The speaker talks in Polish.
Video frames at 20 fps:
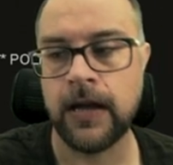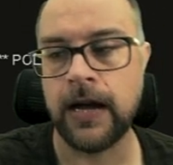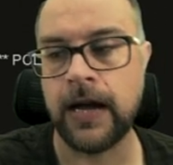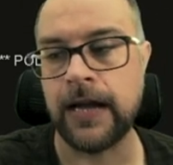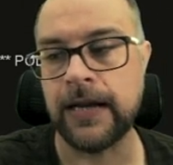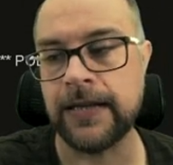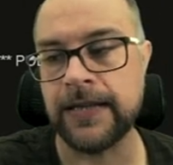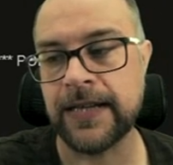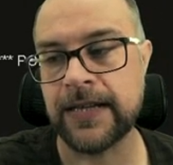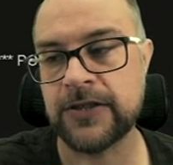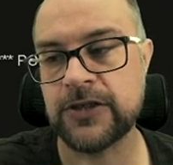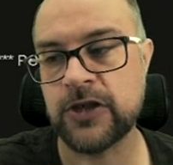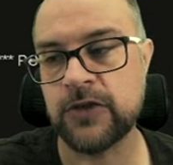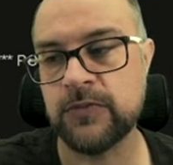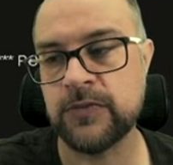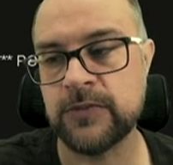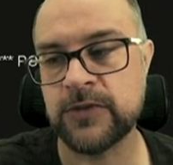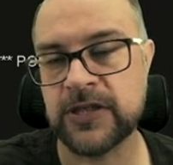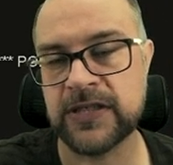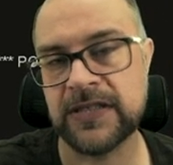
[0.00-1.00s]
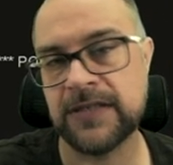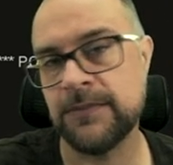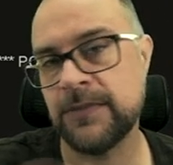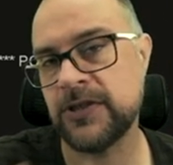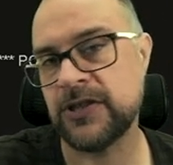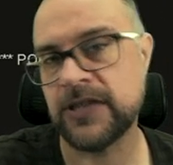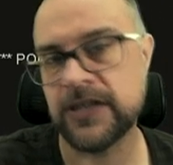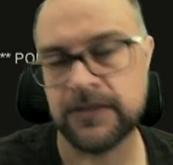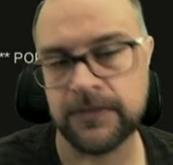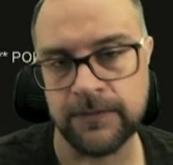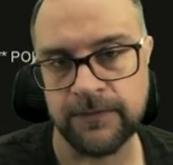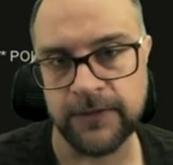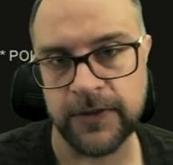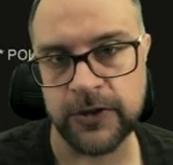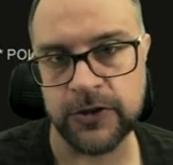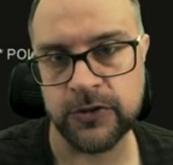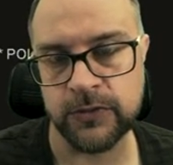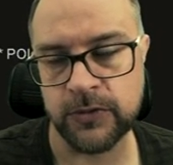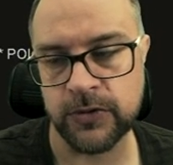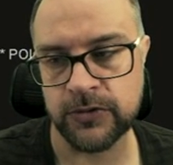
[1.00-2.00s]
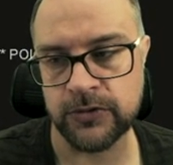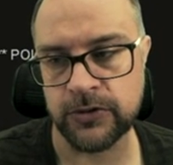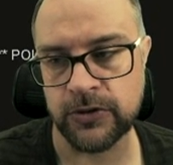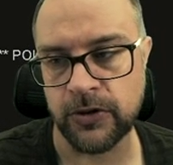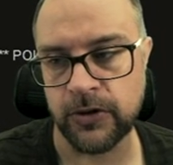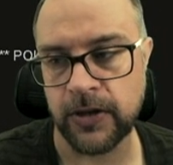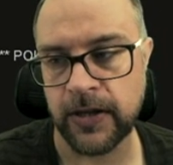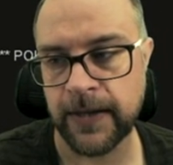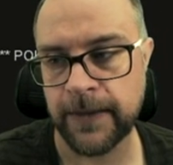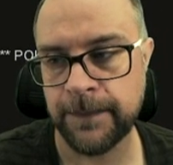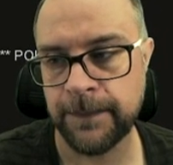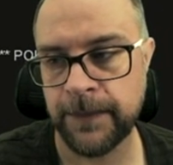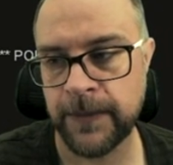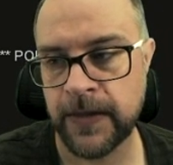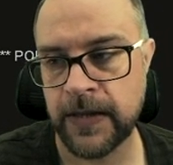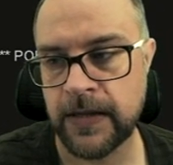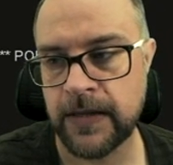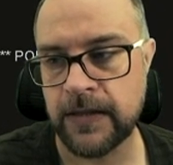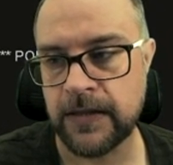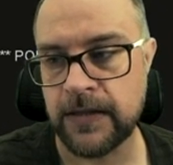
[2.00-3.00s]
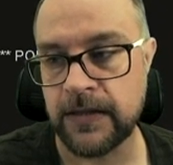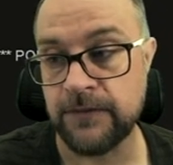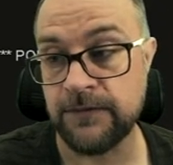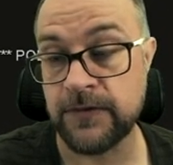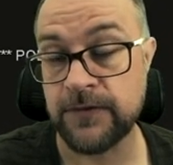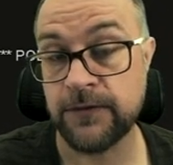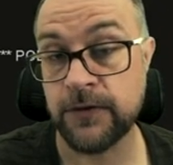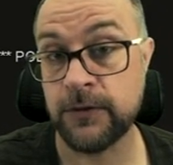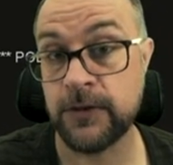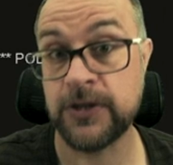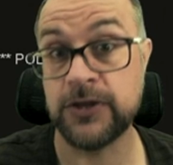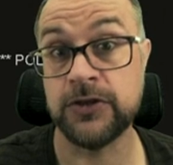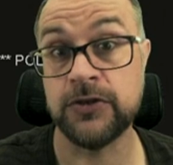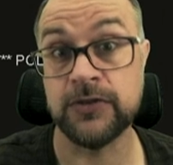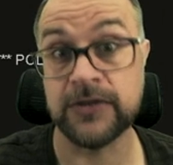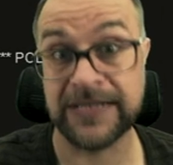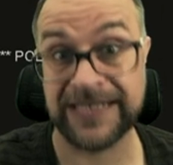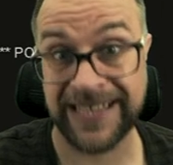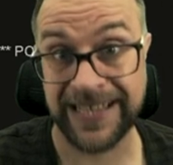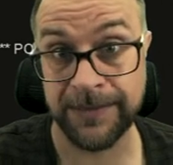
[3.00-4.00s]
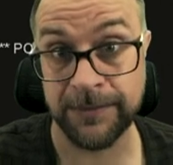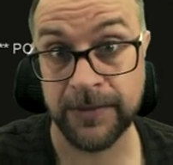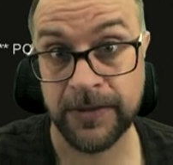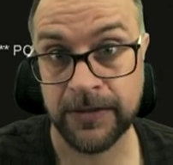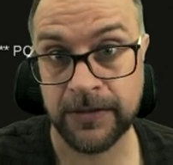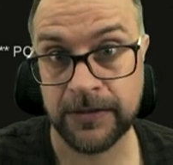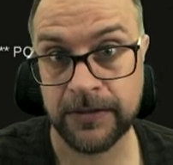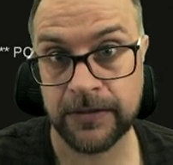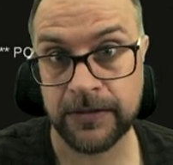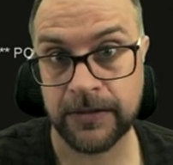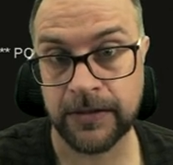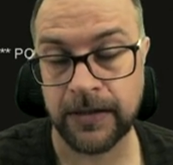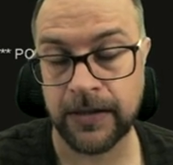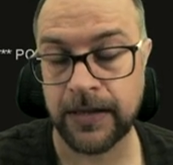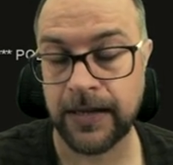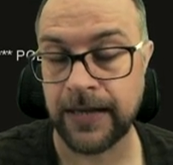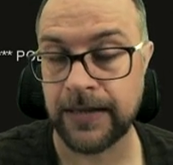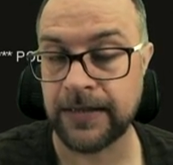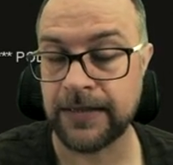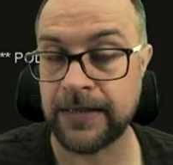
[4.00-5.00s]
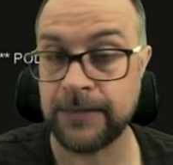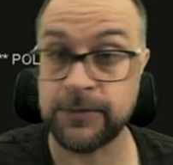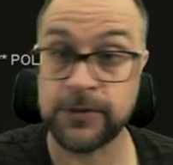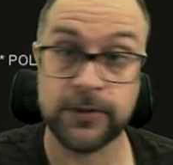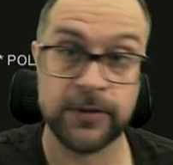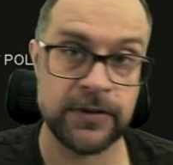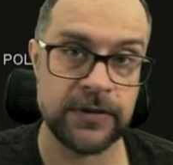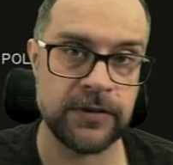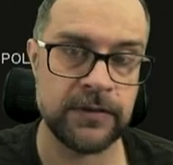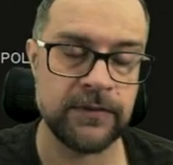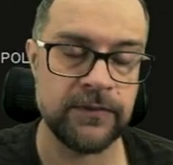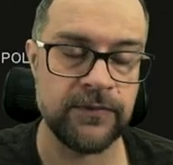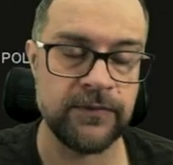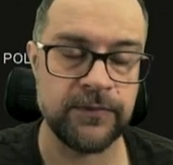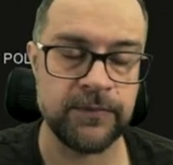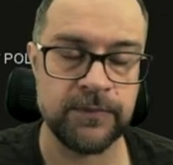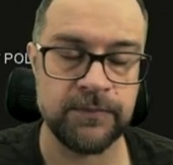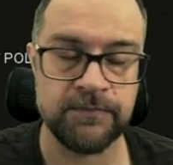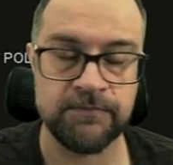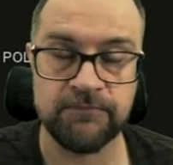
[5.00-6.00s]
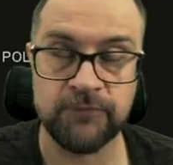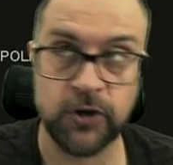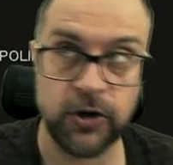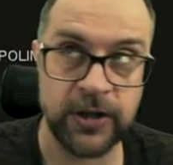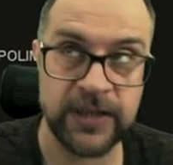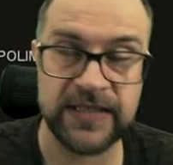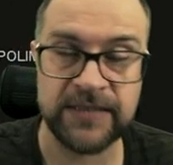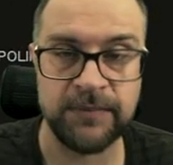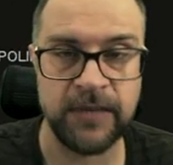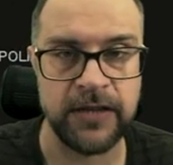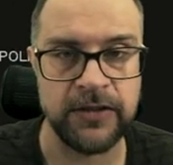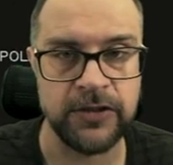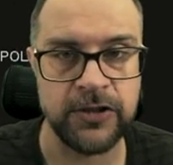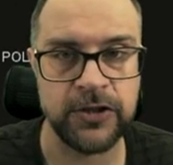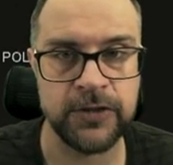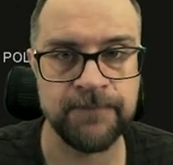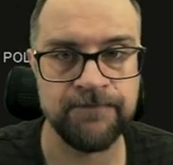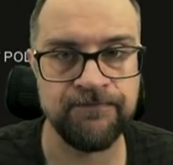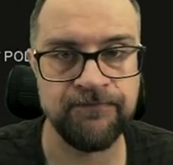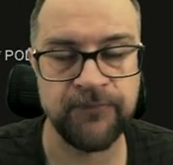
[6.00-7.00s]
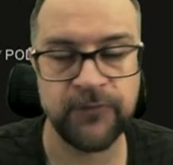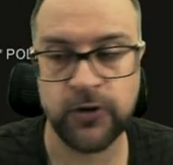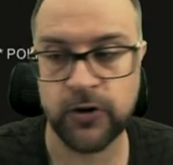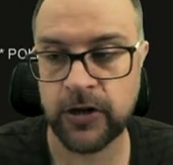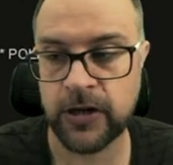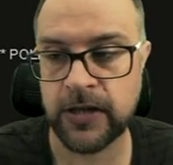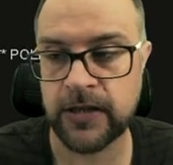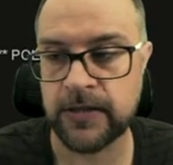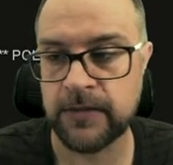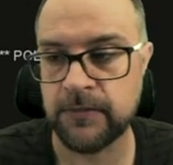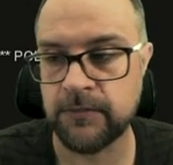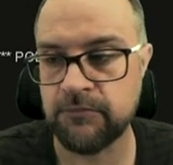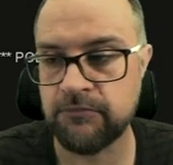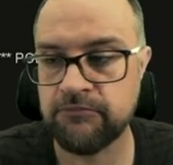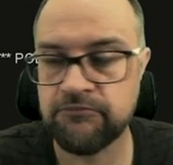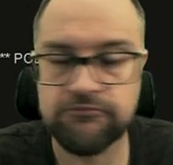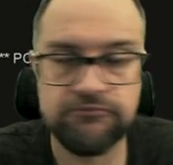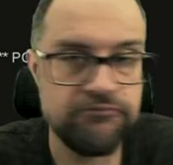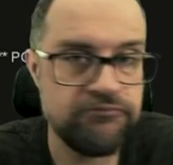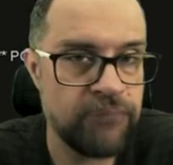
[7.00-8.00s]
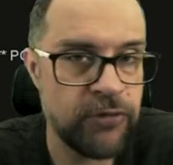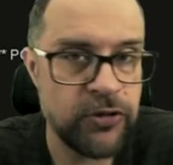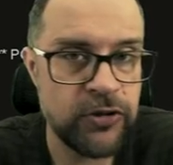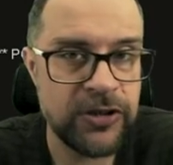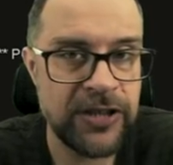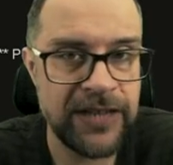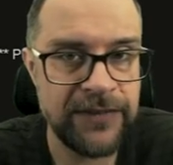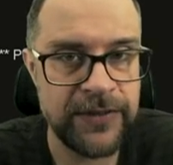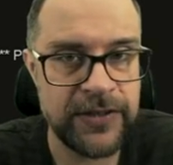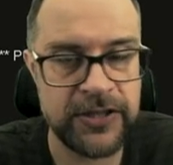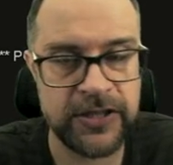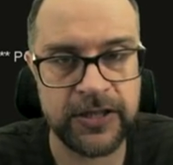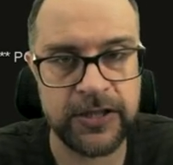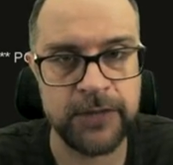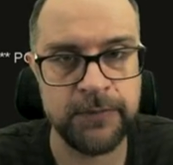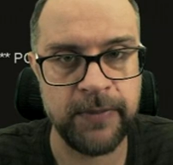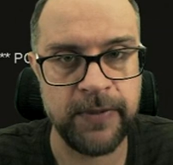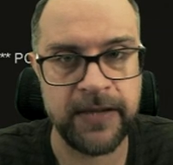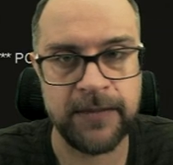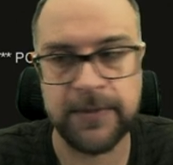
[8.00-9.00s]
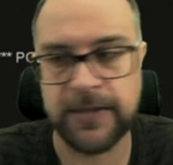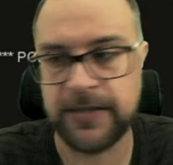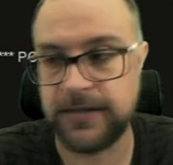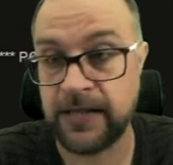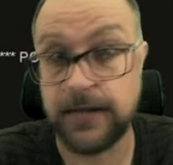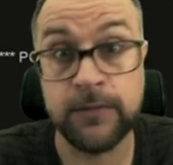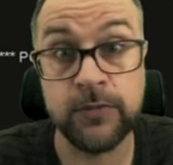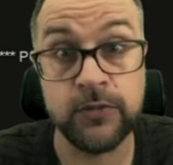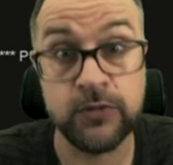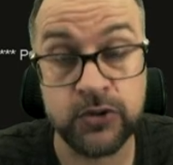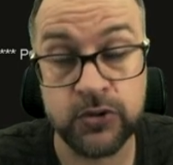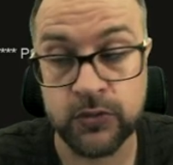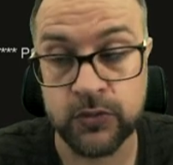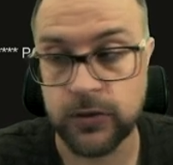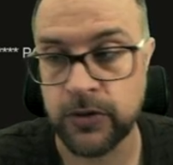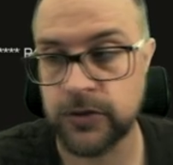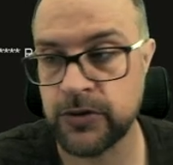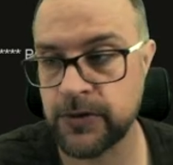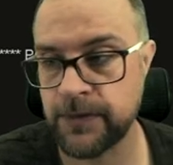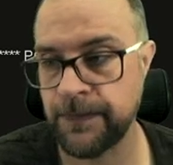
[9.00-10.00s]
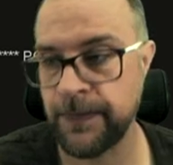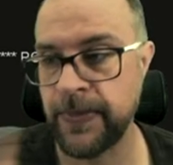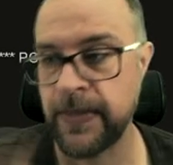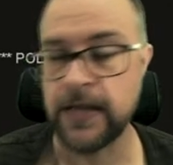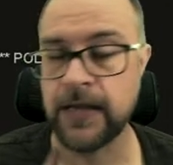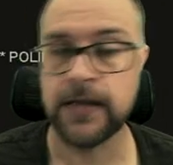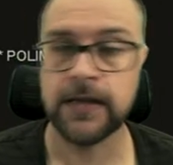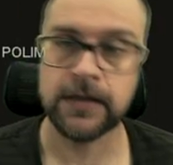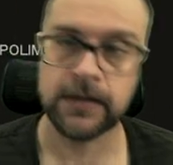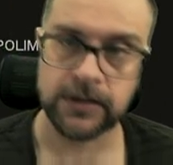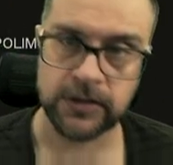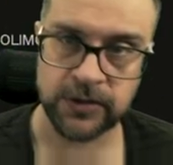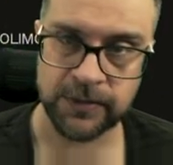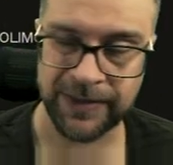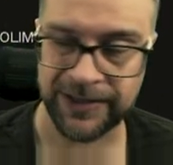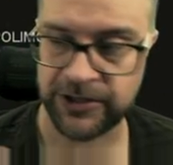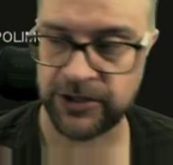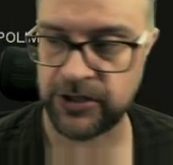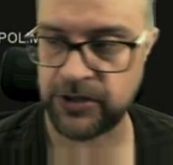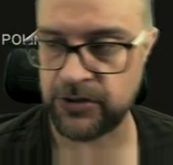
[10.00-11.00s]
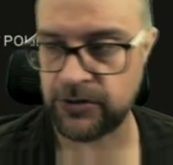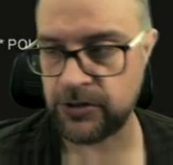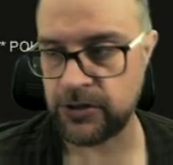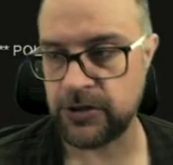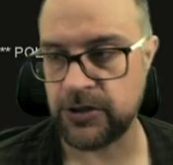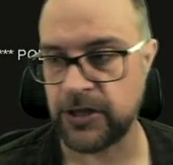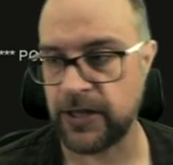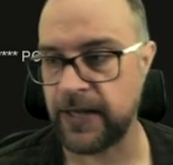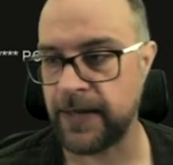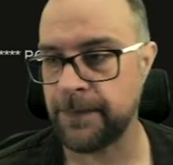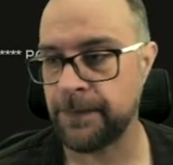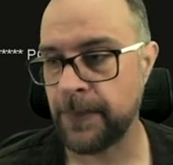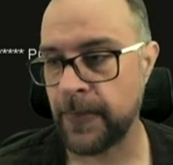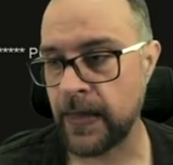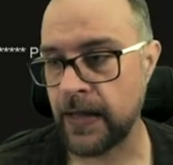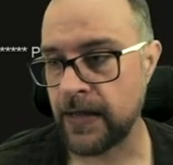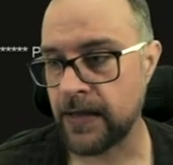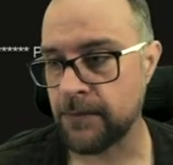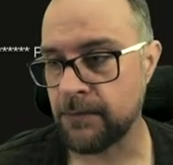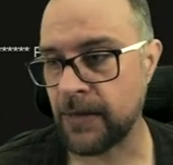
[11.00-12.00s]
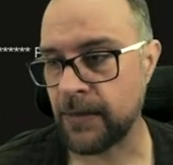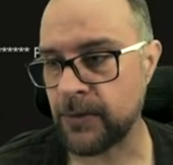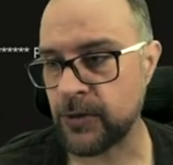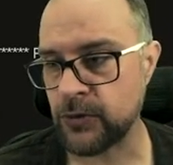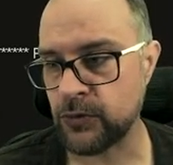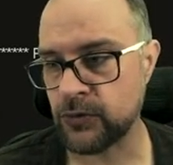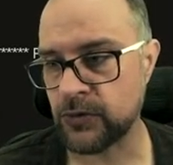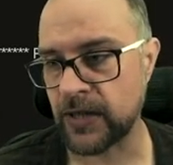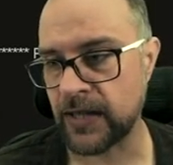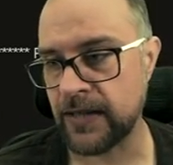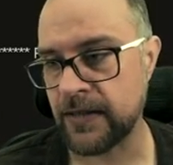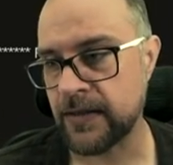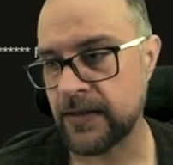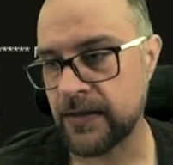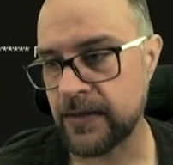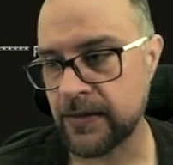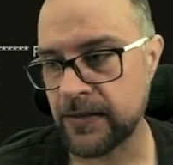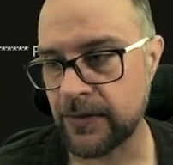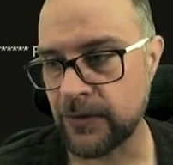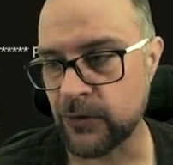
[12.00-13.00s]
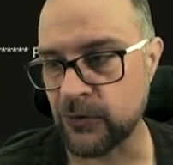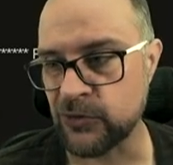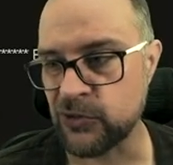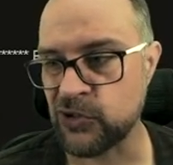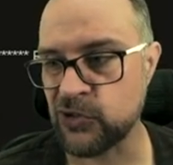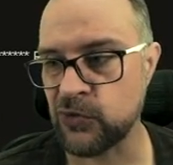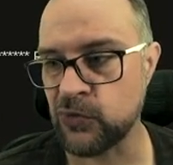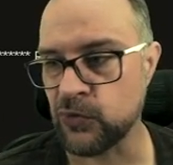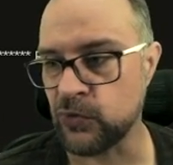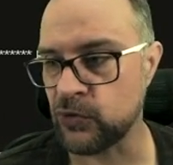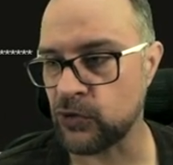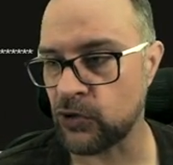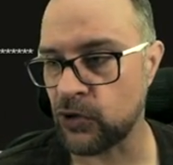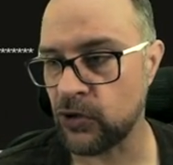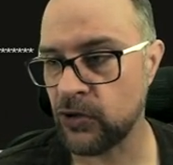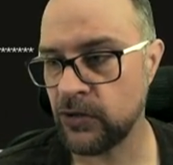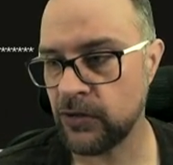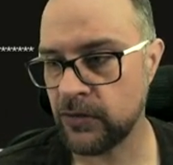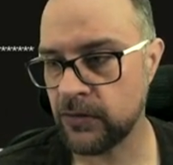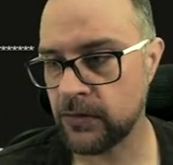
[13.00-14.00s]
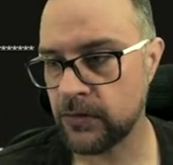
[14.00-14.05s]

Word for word: ale ja chciałbym czasem mieć nad tym większą kontrolę i wywołać go sam, ale na przykład trochę zmienić, trochę pododawać jakieś parametry albo usunąć. Zobaczcie, co się dzieje. Mamy tutaj konstruktor,